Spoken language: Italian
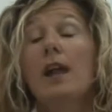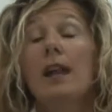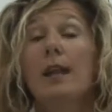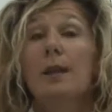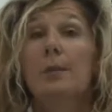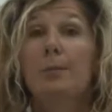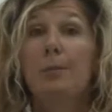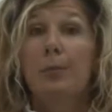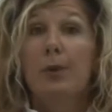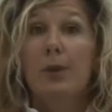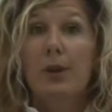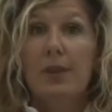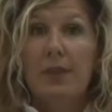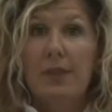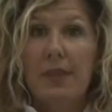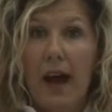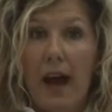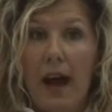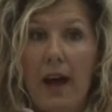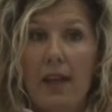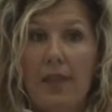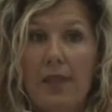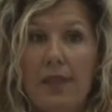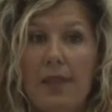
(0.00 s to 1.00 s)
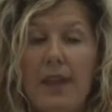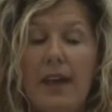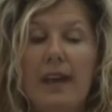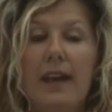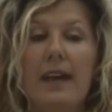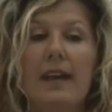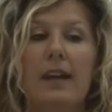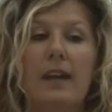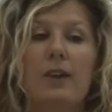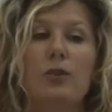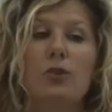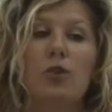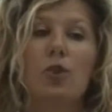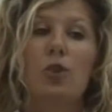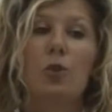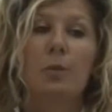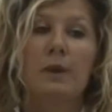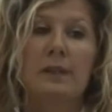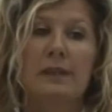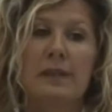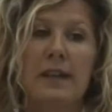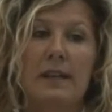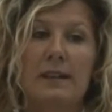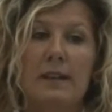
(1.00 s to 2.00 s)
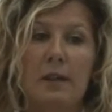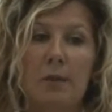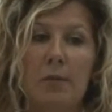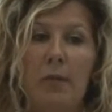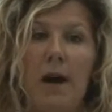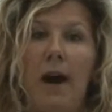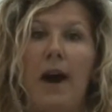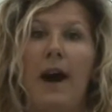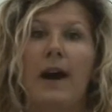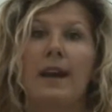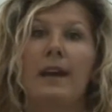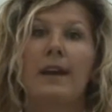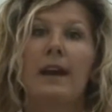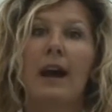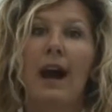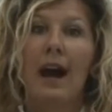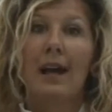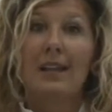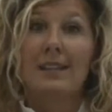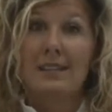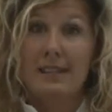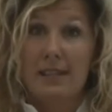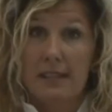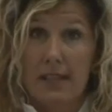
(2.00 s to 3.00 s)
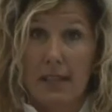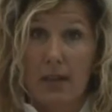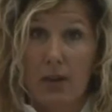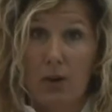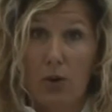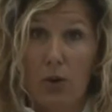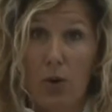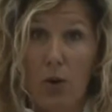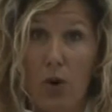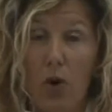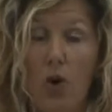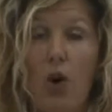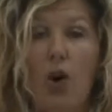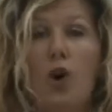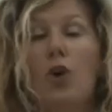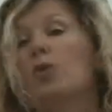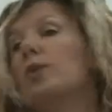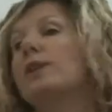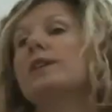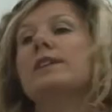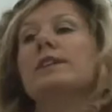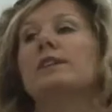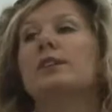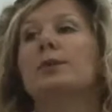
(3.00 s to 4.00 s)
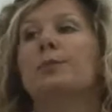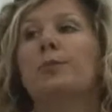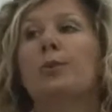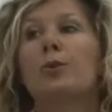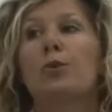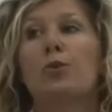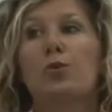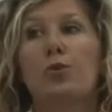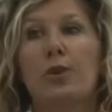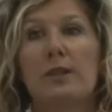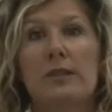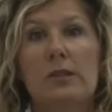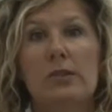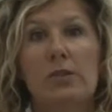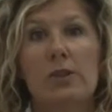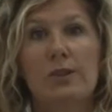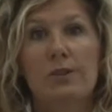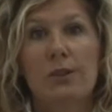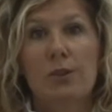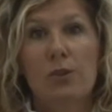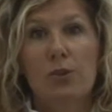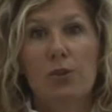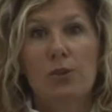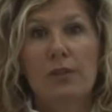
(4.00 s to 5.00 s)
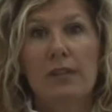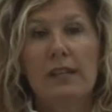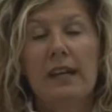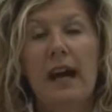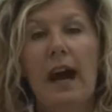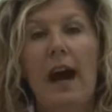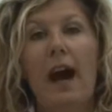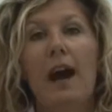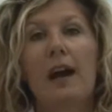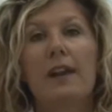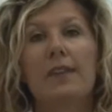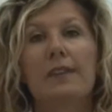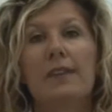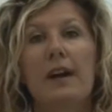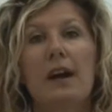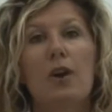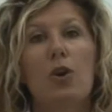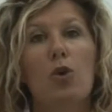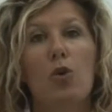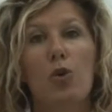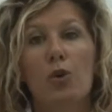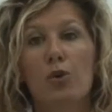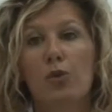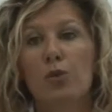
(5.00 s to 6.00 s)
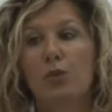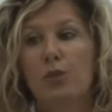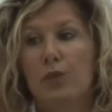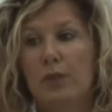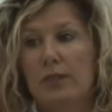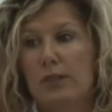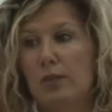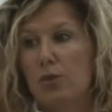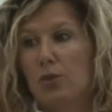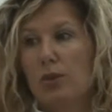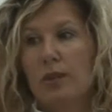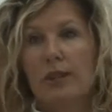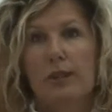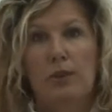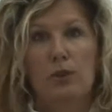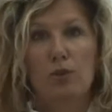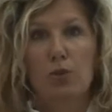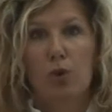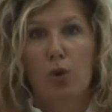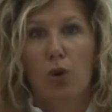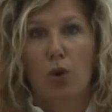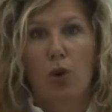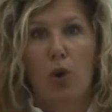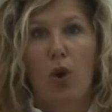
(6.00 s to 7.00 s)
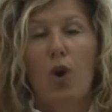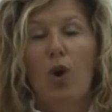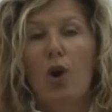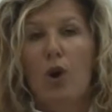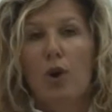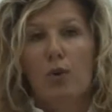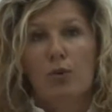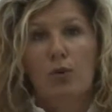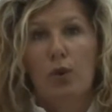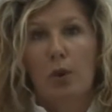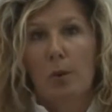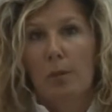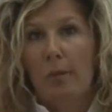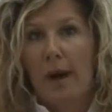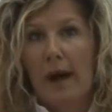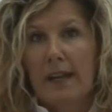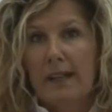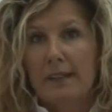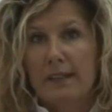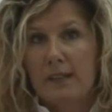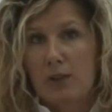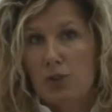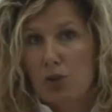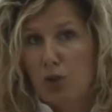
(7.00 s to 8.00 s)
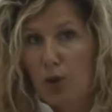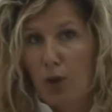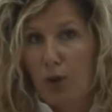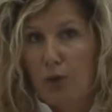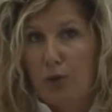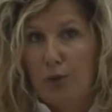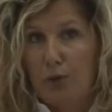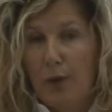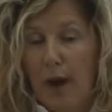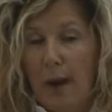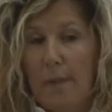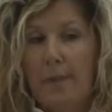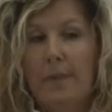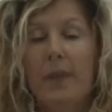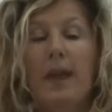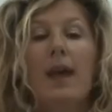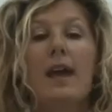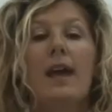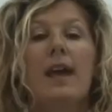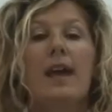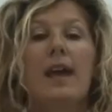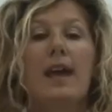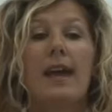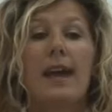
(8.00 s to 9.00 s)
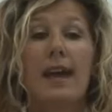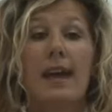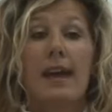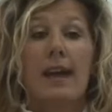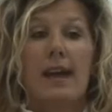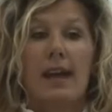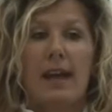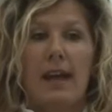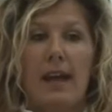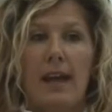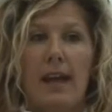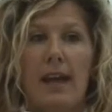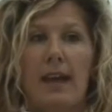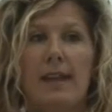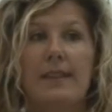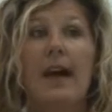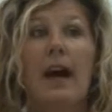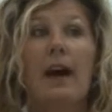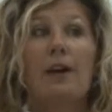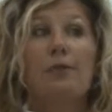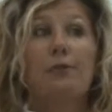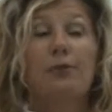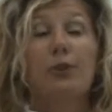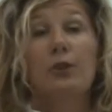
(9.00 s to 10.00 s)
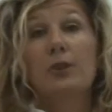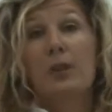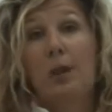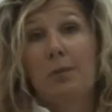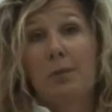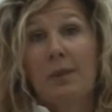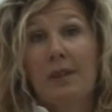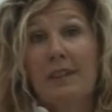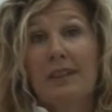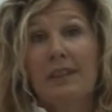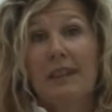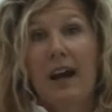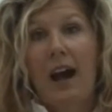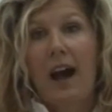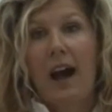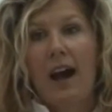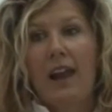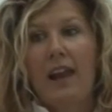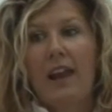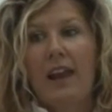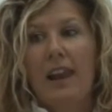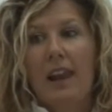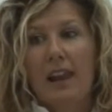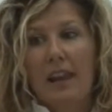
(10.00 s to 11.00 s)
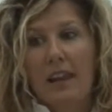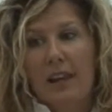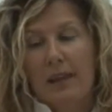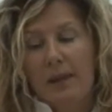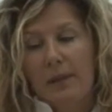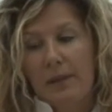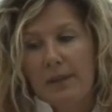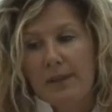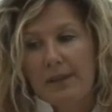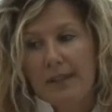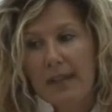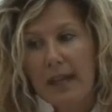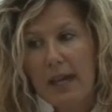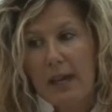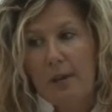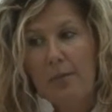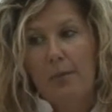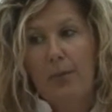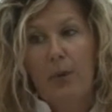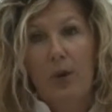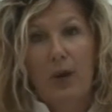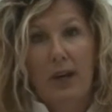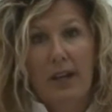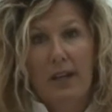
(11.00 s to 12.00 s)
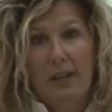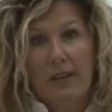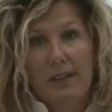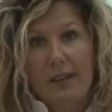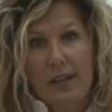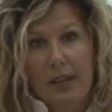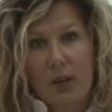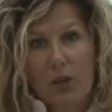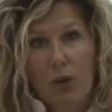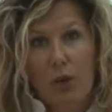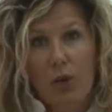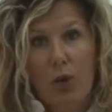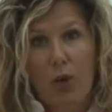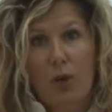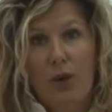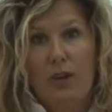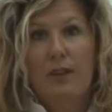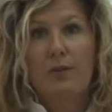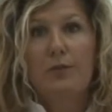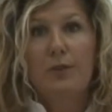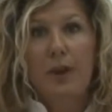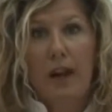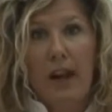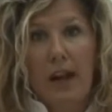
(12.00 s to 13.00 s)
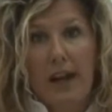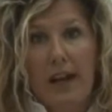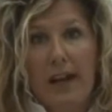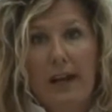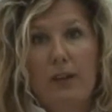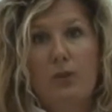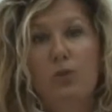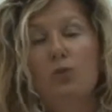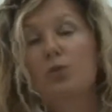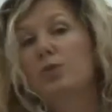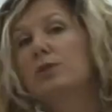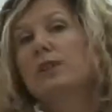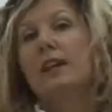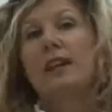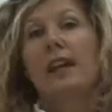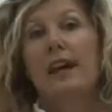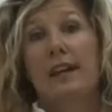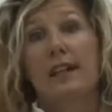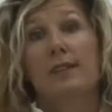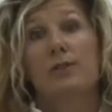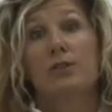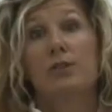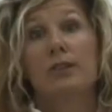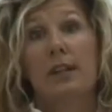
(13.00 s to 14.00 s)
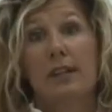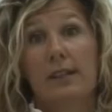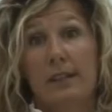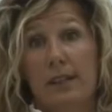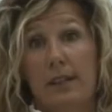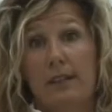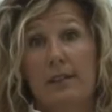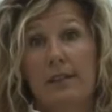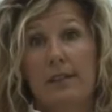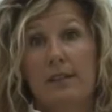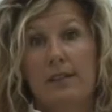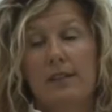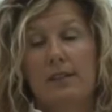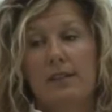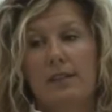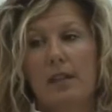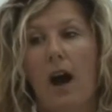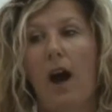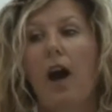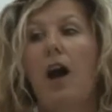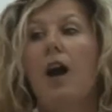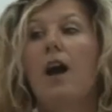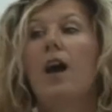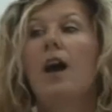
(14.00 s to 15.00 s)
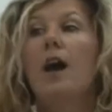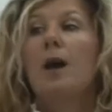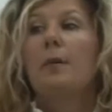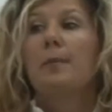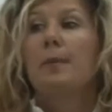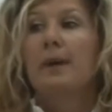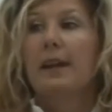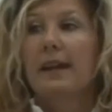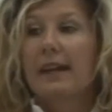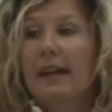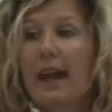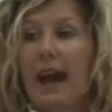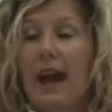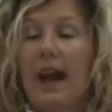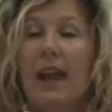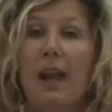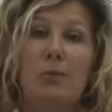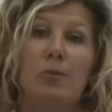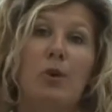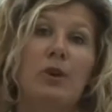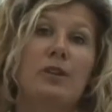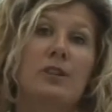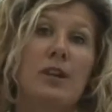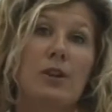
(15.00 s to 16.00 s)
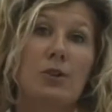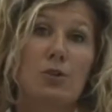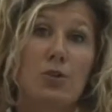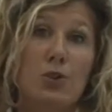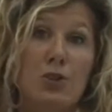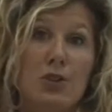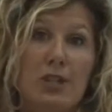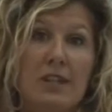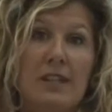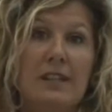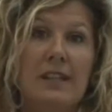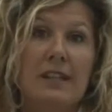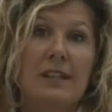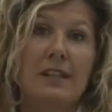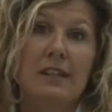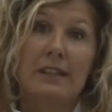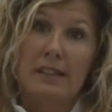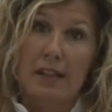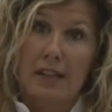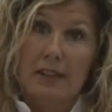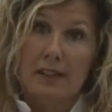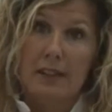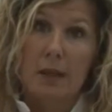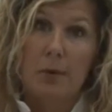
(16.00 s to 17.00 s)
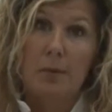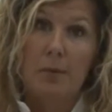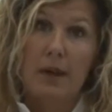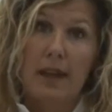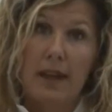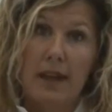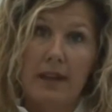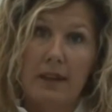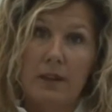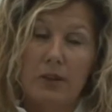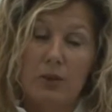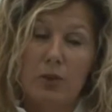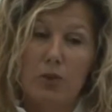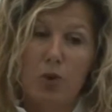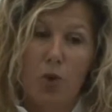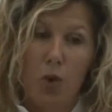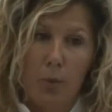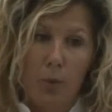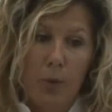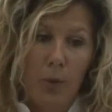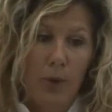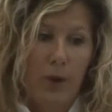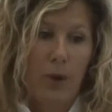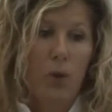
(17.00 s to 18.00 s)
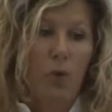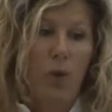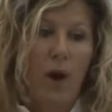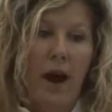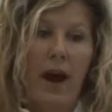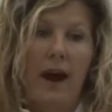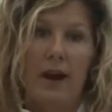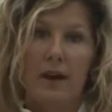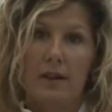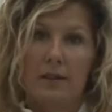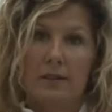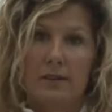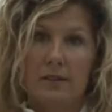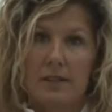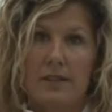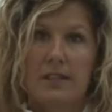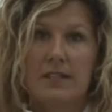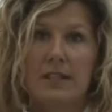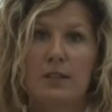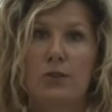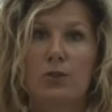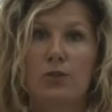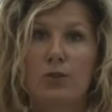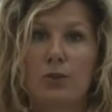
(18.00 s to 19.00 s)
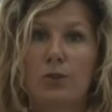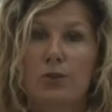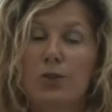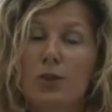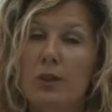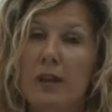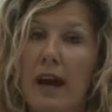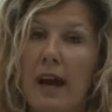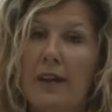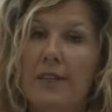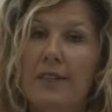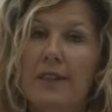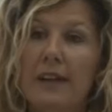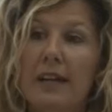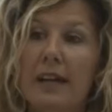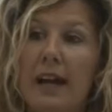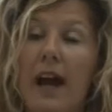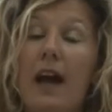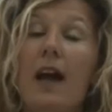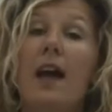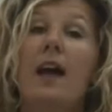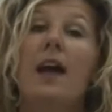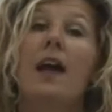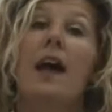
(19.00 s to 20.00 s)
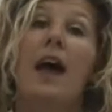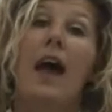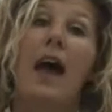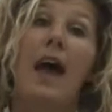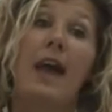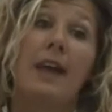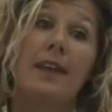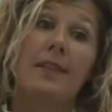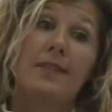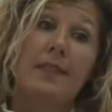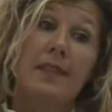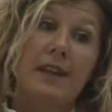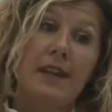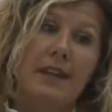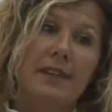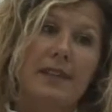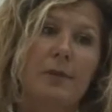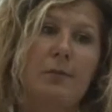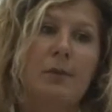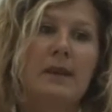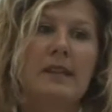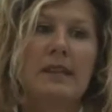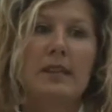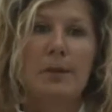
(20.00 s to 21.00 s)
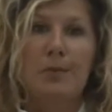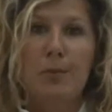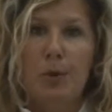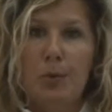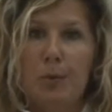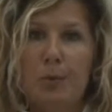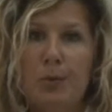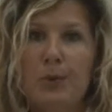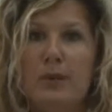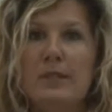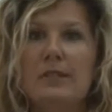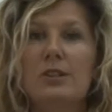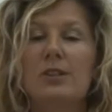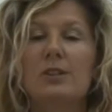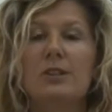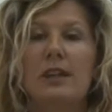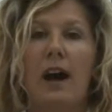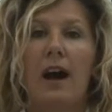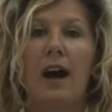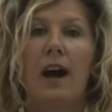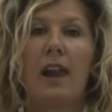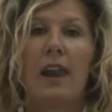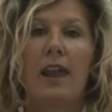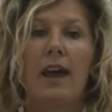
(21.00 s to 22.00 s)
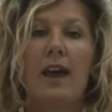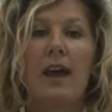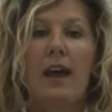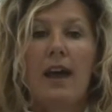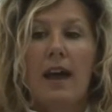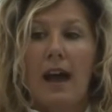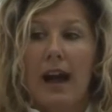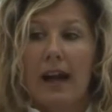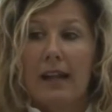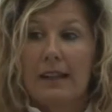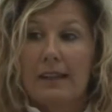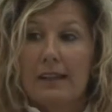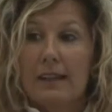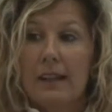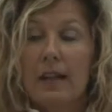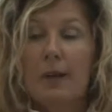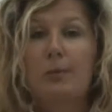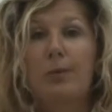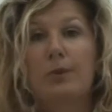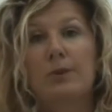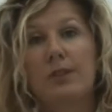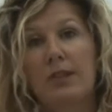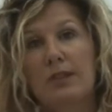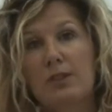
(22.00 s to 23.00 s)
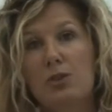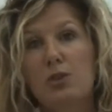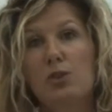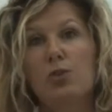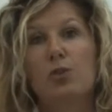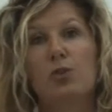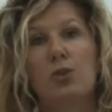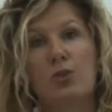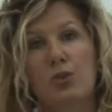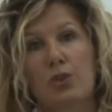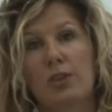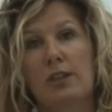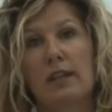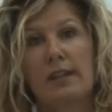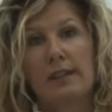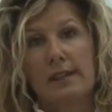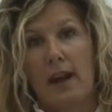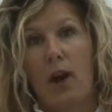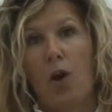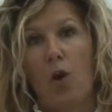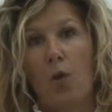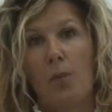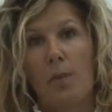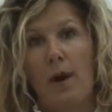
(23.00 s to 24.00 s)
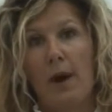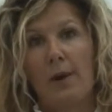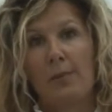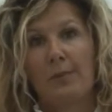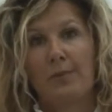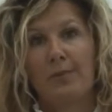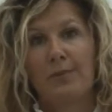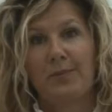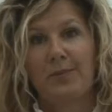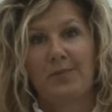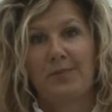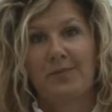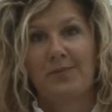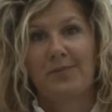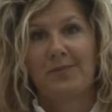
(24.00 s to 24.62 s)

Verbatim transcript: l'importante è che non lo mettiate mai al secco quindi tipo in un fazzolettino di carta o in un fazzoletto normale di stoffa ed è fondamentale il tempo che intercorre fra la caduta e l'arrivo dal dentista perché la buona riuscita del trattamento poi qua in sede odontoiatrica è indirettamente proporzionale al tempo trascorso dal trauma.